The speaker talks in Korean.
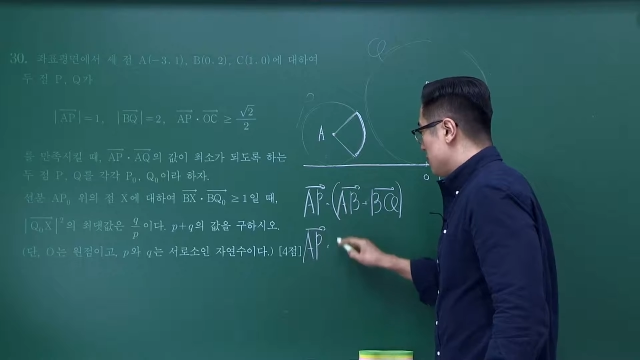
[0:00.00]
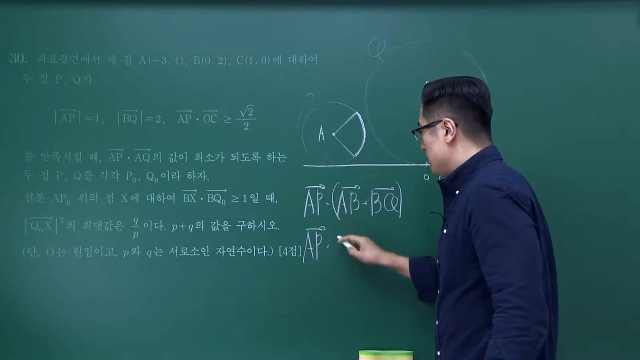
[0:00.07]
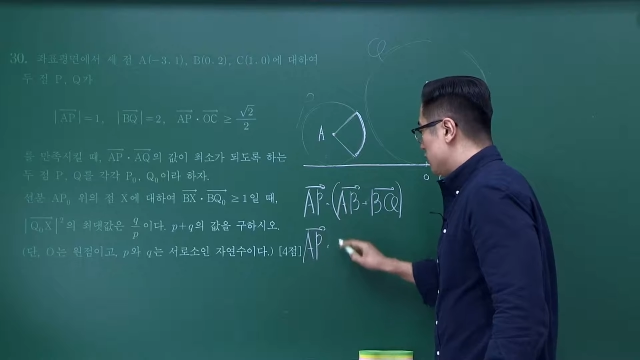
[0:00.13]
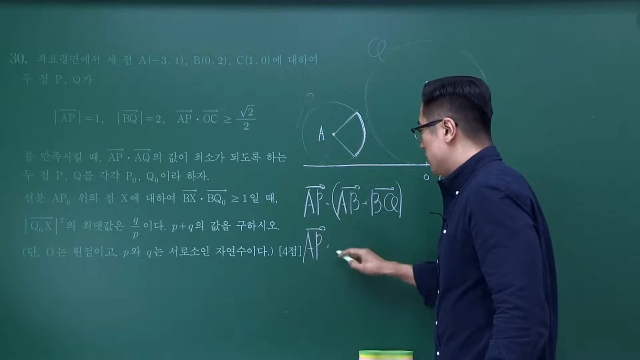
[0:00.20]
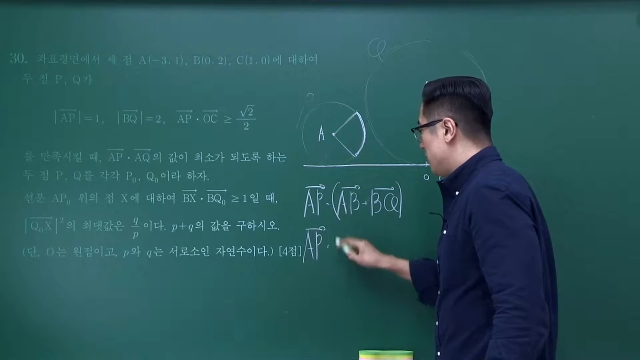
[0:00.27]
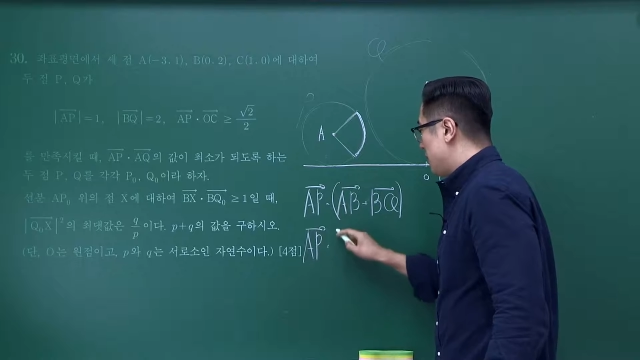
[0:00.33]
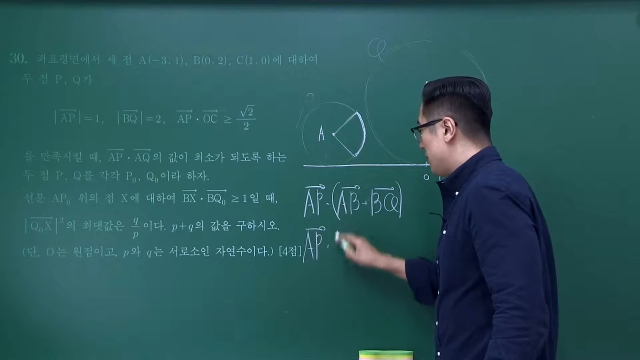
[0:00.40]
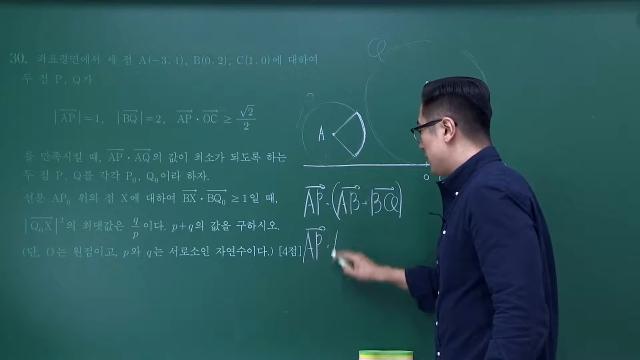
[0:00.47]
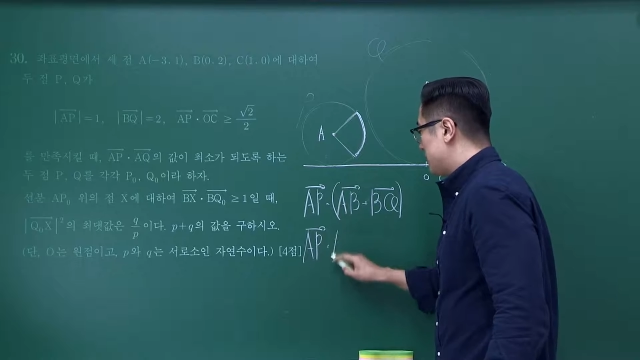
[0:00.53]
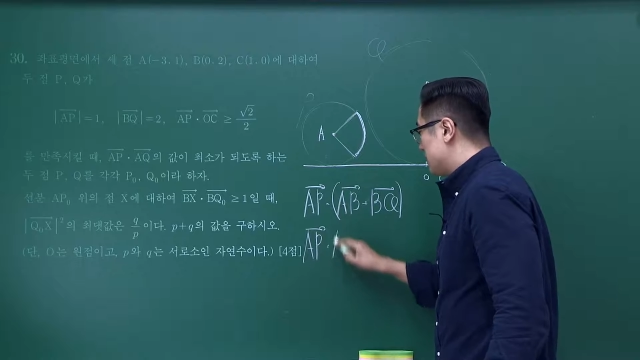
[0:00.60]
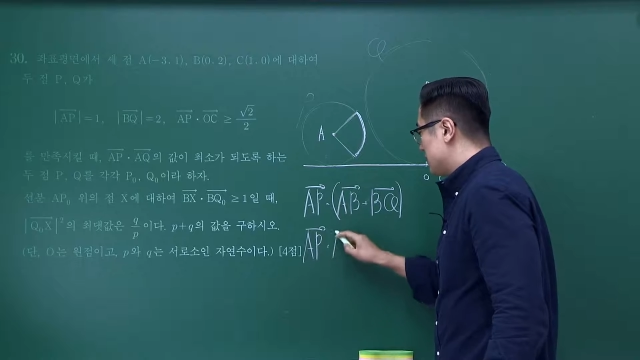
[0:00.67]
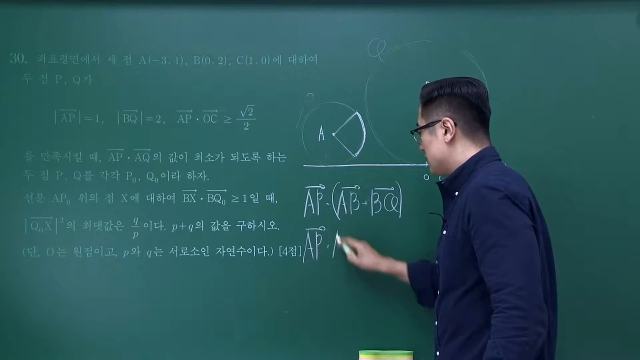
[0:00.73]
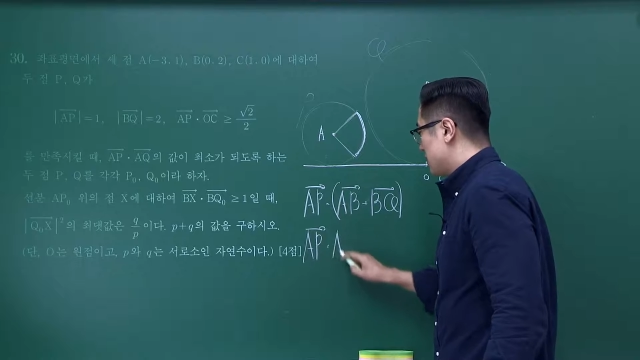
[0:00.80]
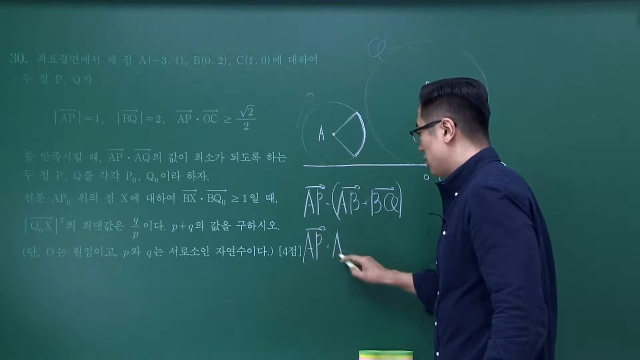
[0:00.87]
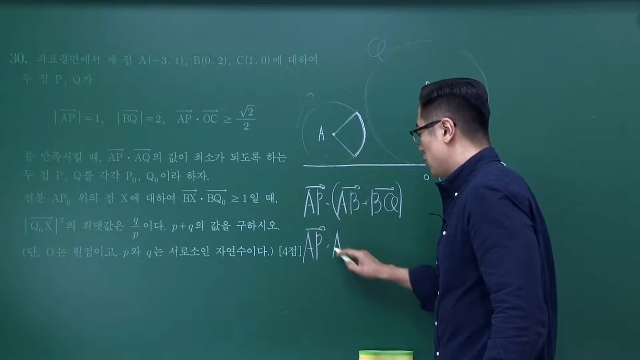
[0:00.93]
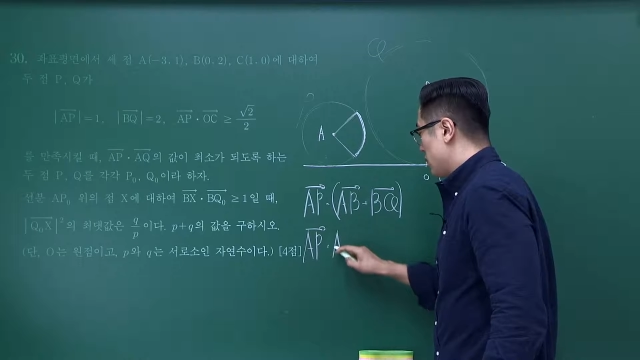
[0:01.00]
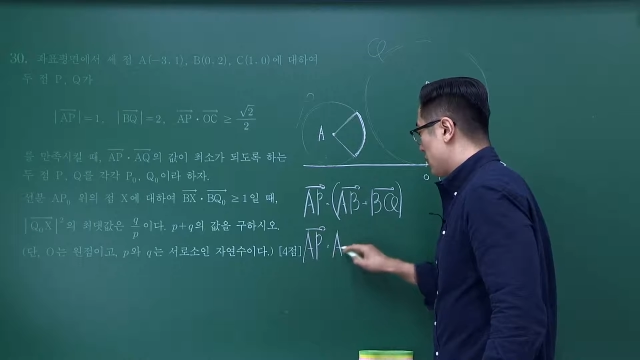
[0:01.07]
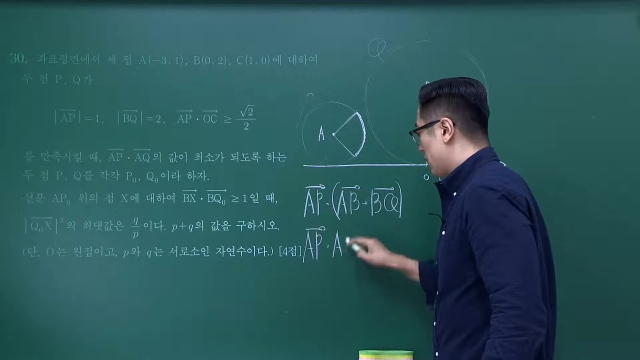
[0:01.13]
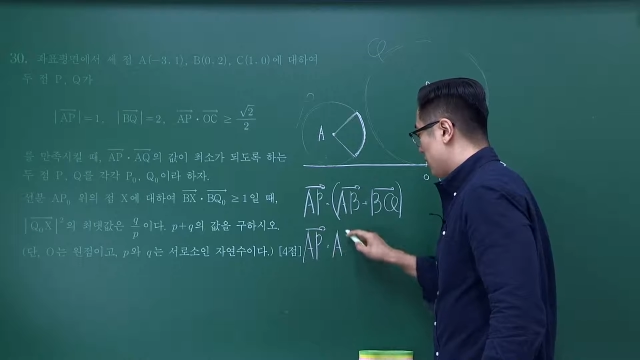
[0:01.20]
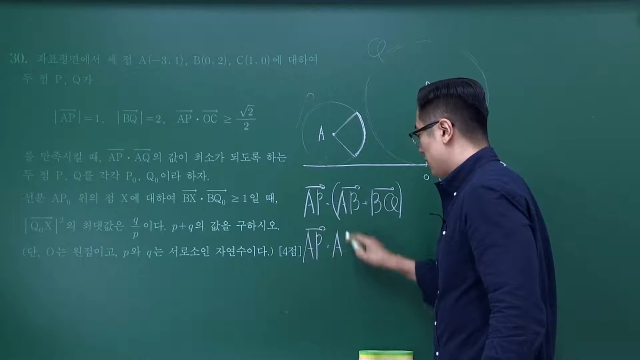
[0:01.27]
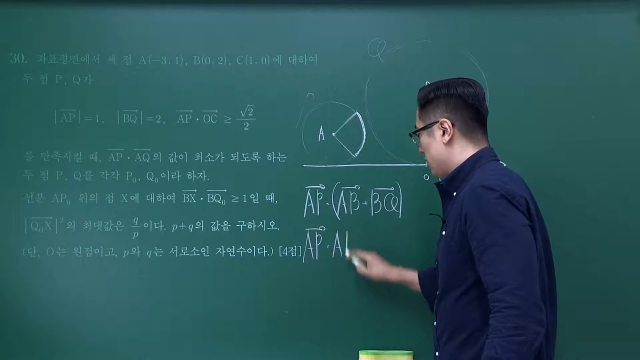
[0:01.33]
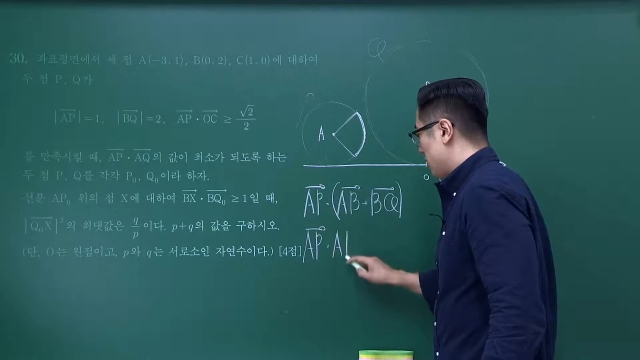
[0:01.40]
분배 법칙을
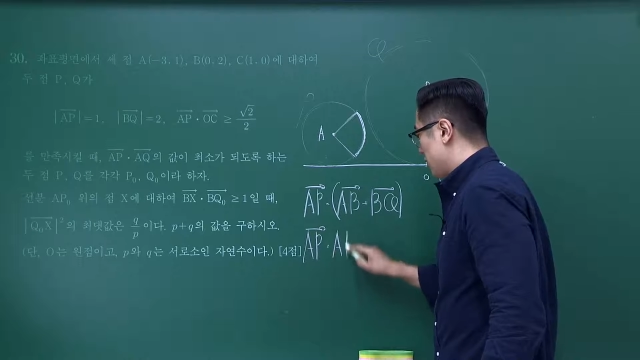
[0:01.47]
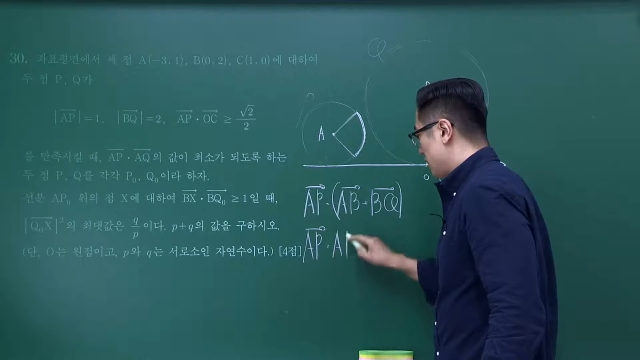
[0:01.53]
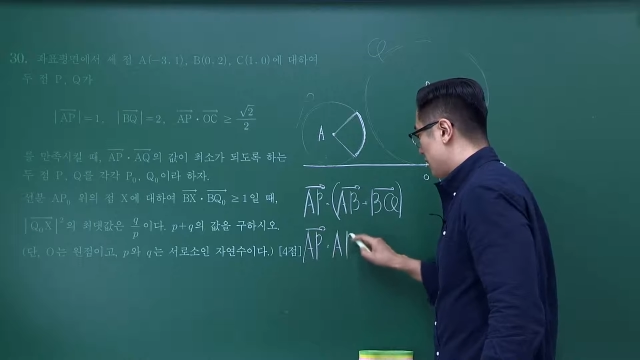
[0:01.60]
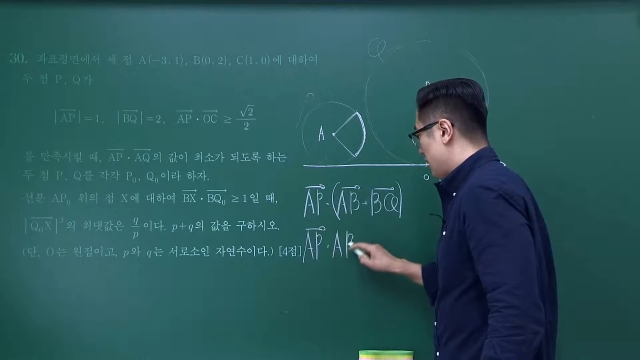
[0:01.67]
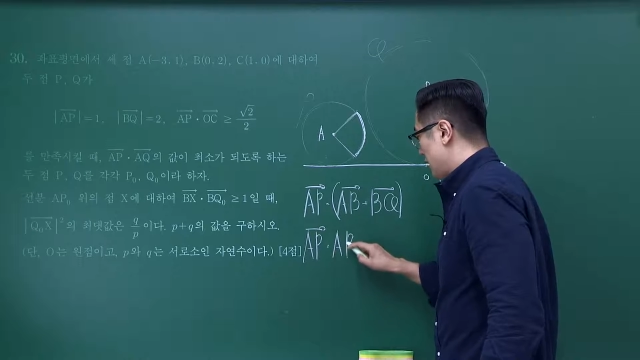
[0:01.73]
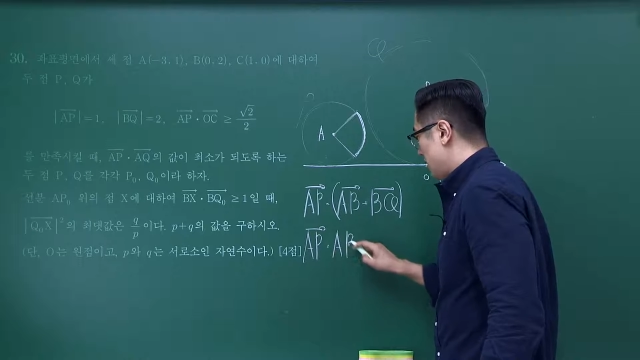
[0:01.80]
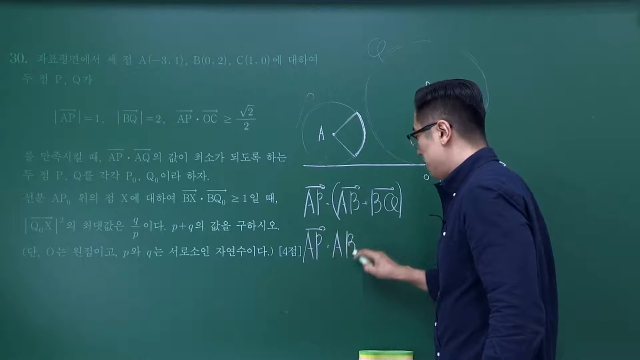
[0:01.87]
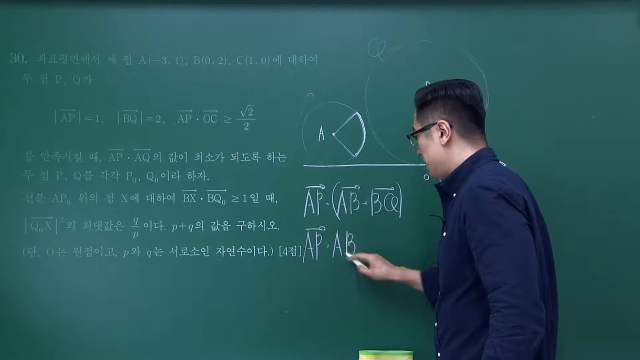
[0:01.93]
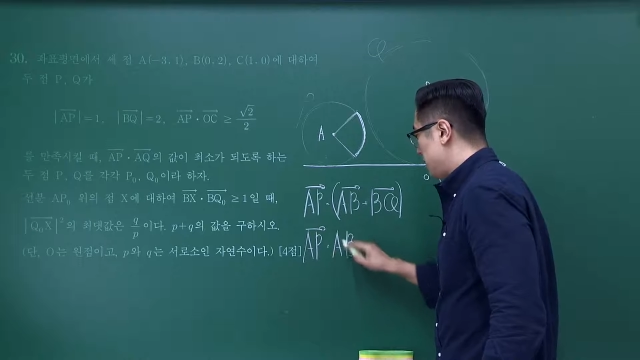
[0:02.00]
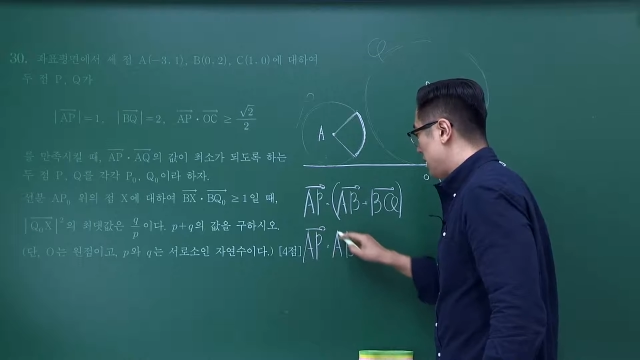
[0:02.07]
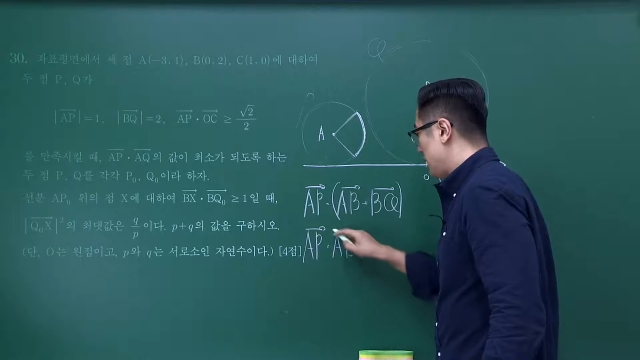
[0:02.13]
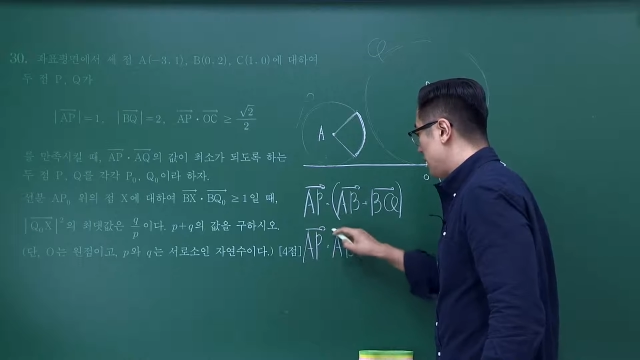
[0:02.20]
써볼게요. AP,